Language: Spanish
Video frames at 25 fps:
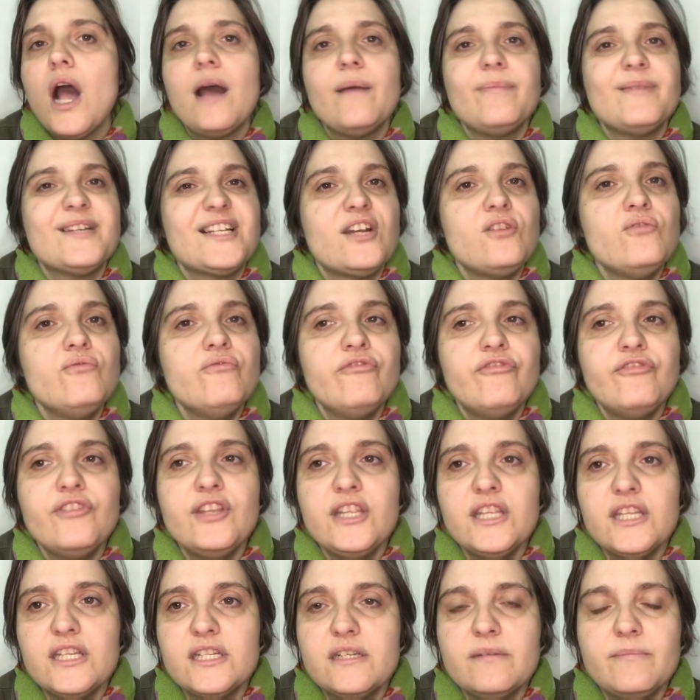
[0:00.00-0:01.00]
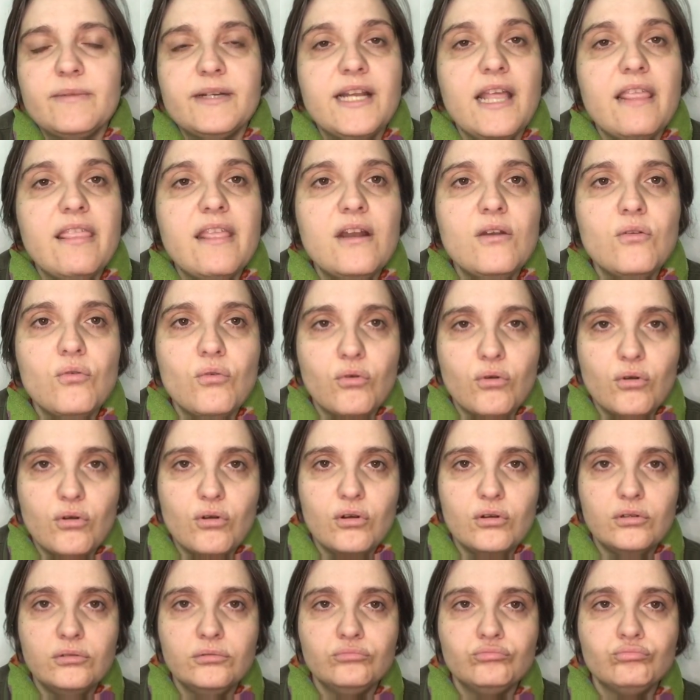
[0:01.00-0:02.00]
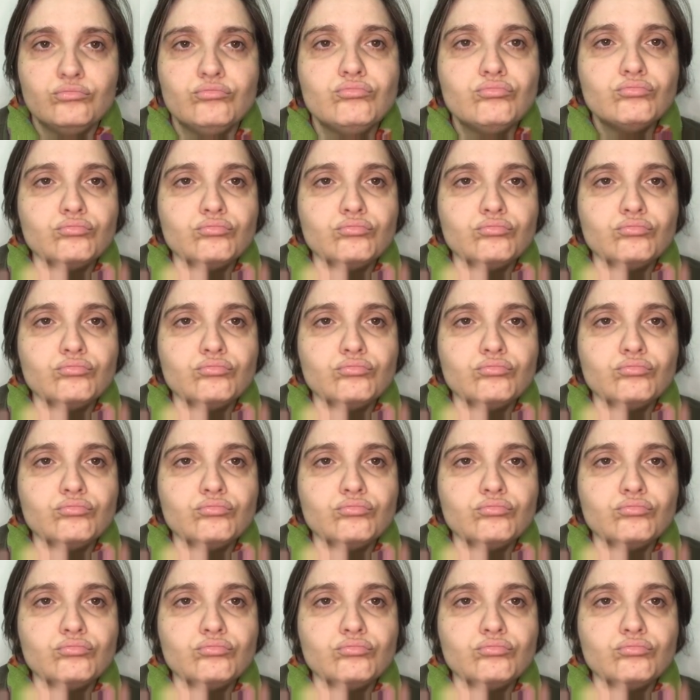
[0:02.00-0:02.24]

a pasar un fin de semana de lujo.